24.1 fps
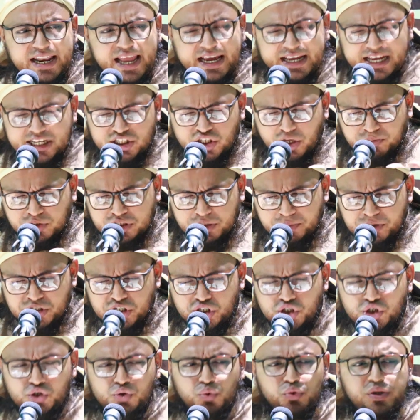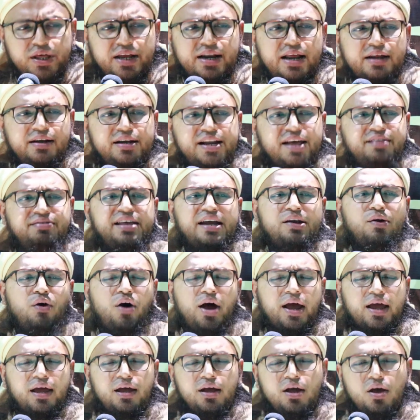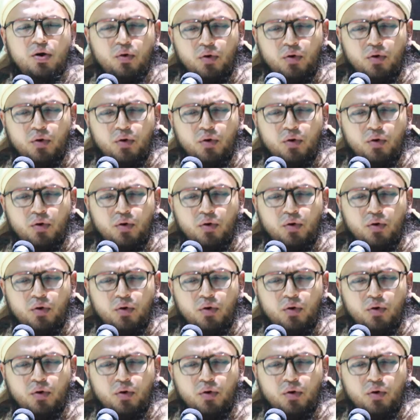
এলাকায় সবচেয়ে বেশি সুদের লেনদেন হয়